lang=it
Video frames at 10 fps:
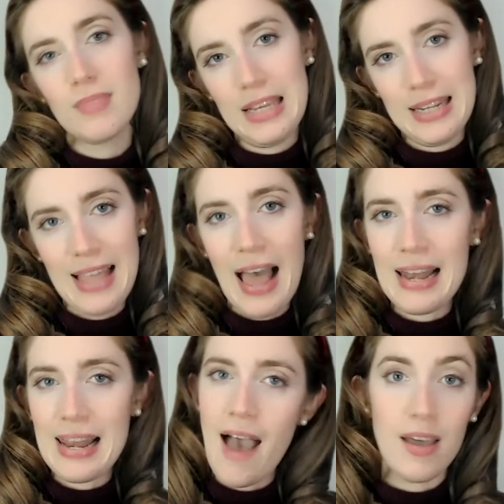in
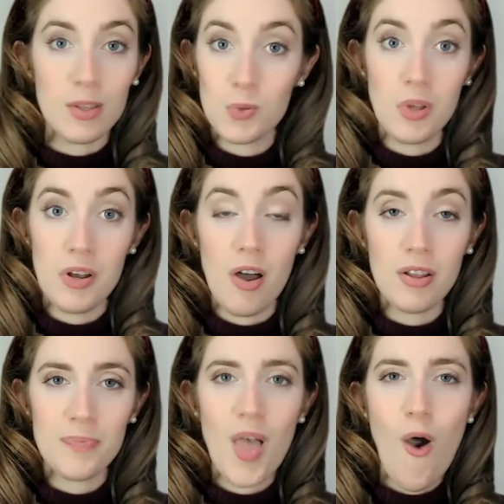Italia e tutto il
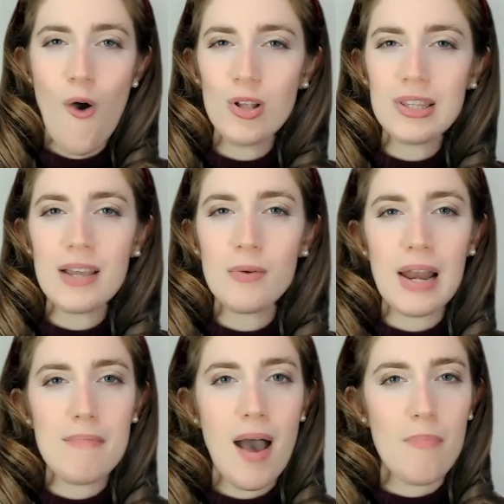nord, oltre a un
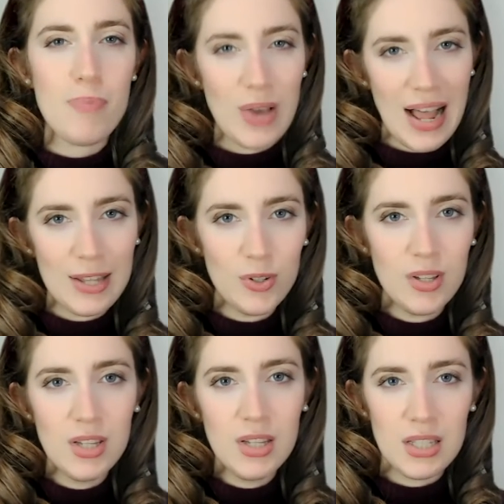clima più caldo,